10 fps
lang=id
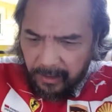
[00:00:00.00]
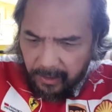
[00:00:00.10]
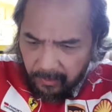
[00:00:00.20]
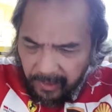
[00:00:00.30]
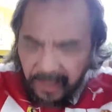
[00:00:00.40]

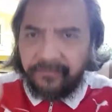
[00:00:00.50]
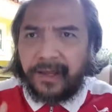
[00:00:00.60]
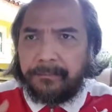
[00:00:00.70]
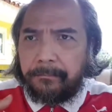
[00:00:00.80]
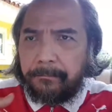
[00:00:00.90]
our life
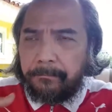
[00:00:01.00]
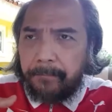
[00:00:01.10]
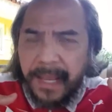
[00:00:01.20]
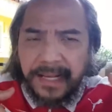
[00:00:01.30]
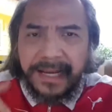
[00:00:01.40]
and
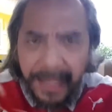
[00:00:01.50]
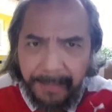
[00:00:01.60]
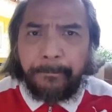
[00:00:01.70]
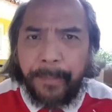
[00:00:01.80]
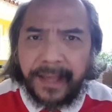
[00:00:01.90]
make an
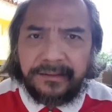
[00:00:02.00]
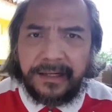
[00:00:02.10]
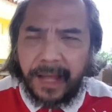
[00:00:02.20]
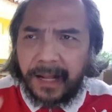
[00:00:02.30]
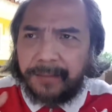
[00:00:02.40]
impact
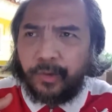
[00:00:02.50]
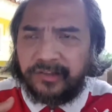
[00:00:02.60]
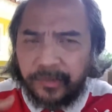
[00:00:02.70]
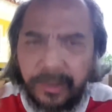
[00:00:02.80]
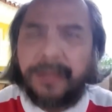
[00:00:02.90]
dan akan
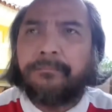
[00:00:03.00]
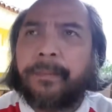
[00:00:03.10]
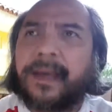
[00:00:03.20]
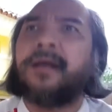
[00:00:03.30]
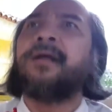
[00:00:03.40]
buat satu
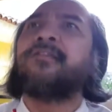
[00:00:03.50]
impact